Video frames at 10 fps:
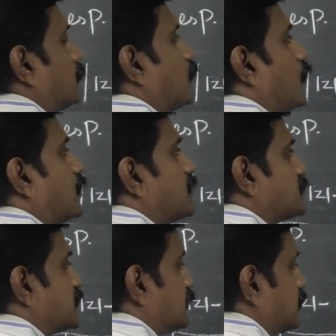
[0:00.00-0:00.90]
மாட்
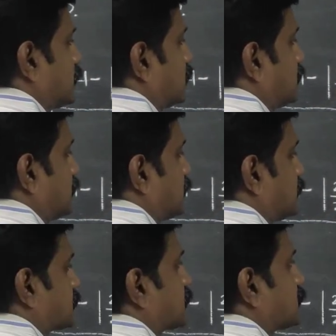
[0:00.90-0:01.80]
இசட்
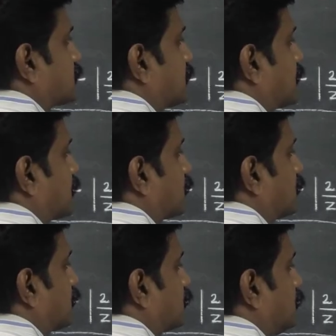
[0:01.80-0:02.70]
இஸ் லெஸ் தென் ஆர்
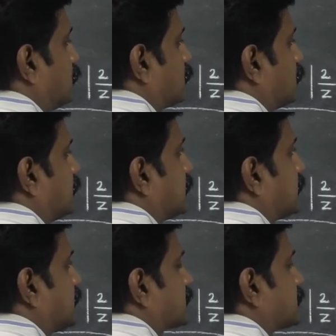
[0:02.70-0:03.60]
ஈக்குவல் டு
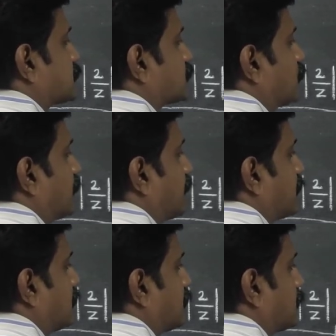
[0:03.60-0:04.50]
இசட் ஸ்கொயர்
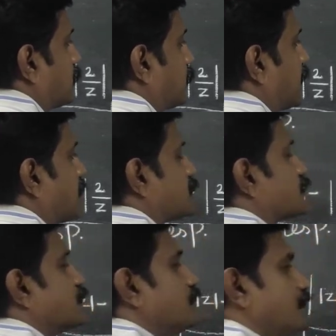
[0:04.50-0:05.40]
மைனஸ்
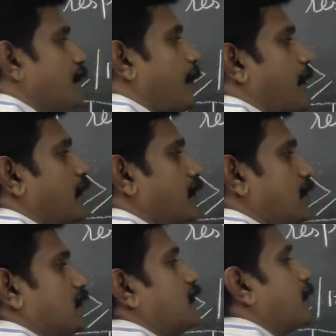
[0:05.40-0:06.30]
டூ
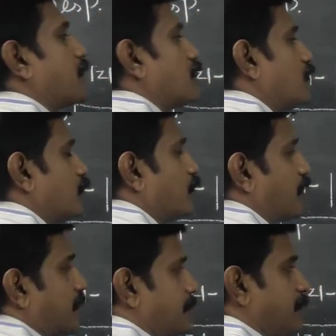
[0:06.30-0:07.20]
இது இந்த பக்கம் கொண்டு
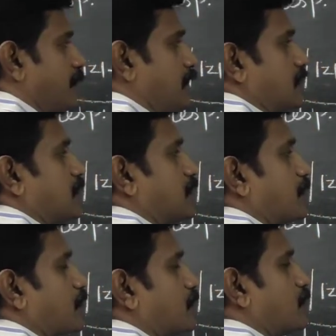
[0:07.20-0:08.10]
போங்க இந்த
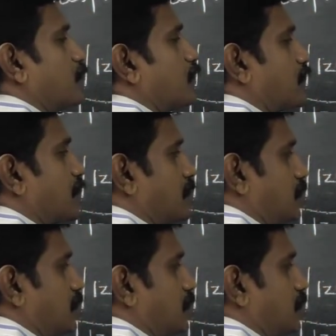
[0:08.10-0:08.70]
பக்கம் கொண்டு போங்க